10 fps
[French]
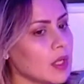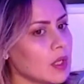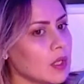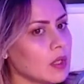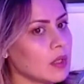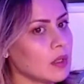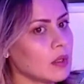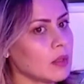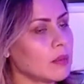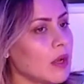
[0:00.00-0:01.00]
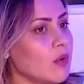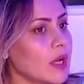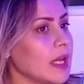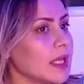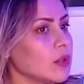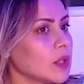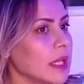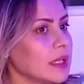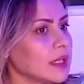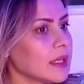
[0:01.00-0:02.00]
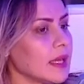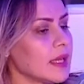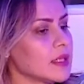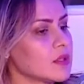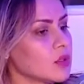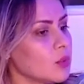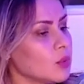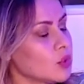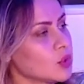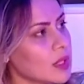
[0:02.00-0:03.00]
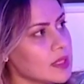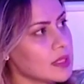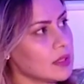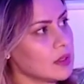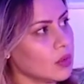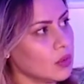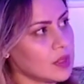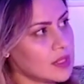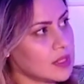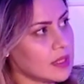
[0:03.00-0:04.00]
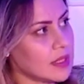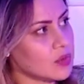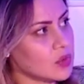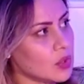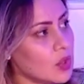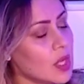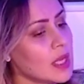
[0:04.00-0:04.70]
euh, parfois qu'elle est dans la détresse pour choisir une destination.